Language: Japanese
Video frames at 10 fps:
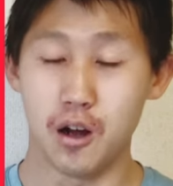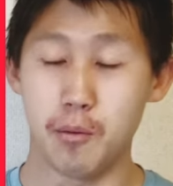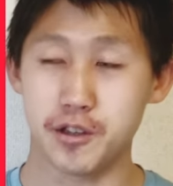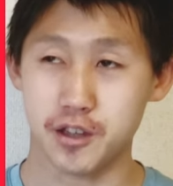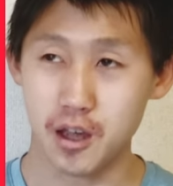
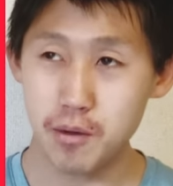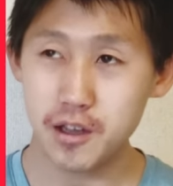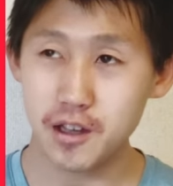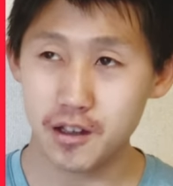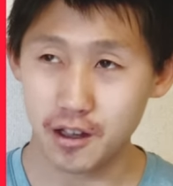まあ、せ
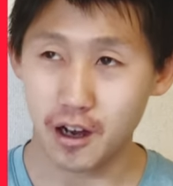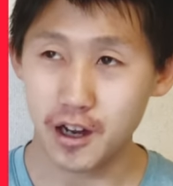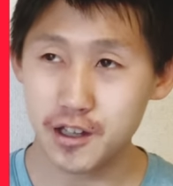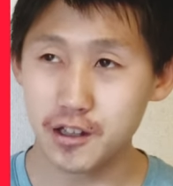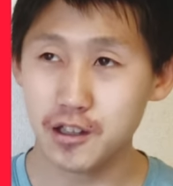めてね、
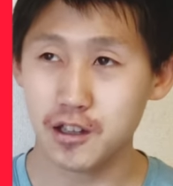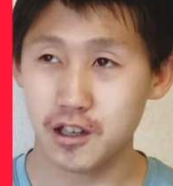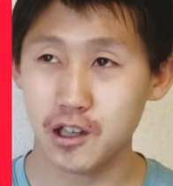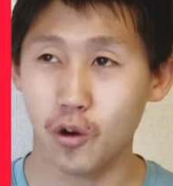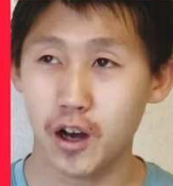間に
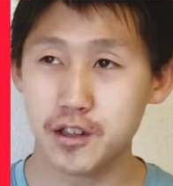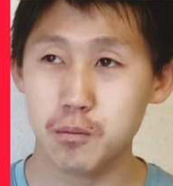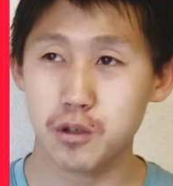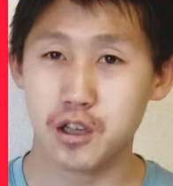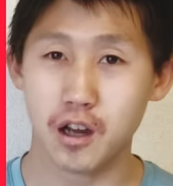黄色挟
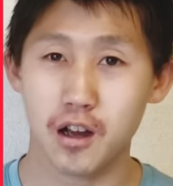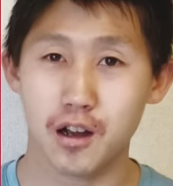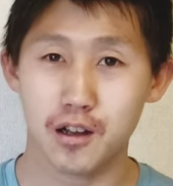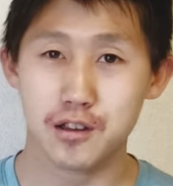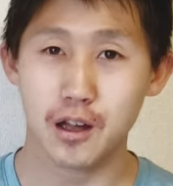む期間
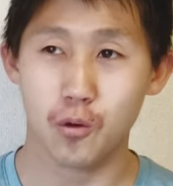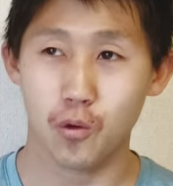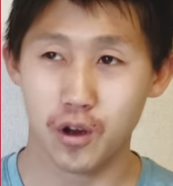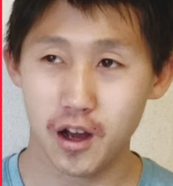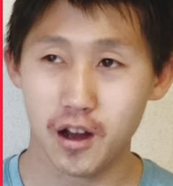があった
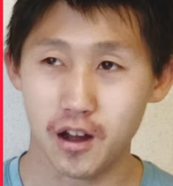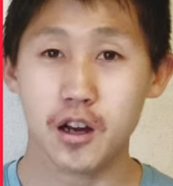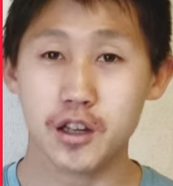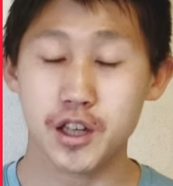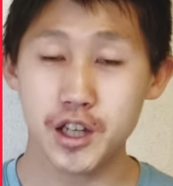方が、
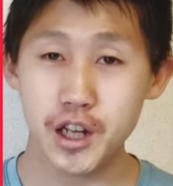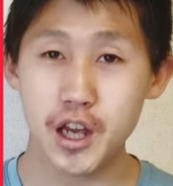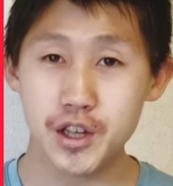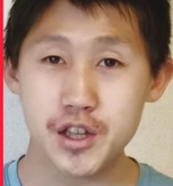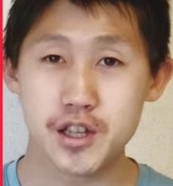綺
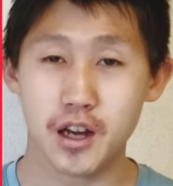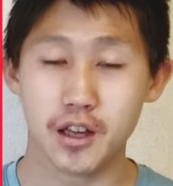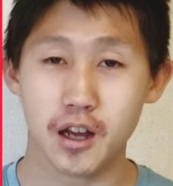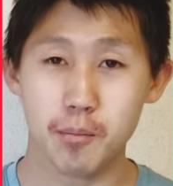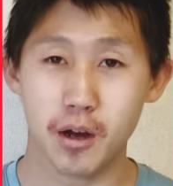麗に仕上
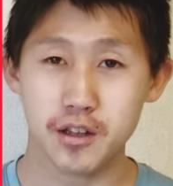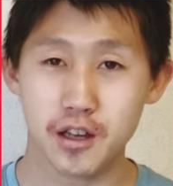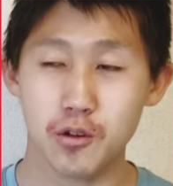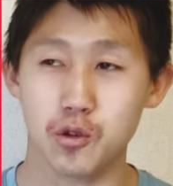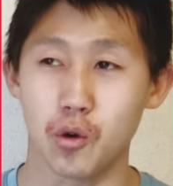げが間
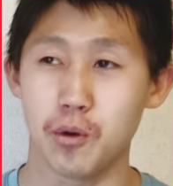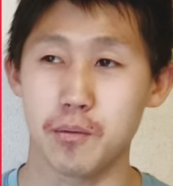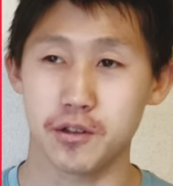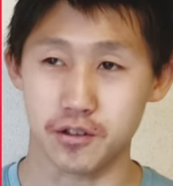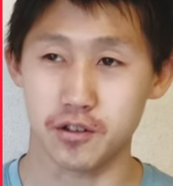に合うと思い
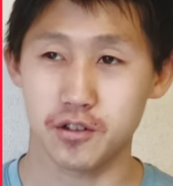ます。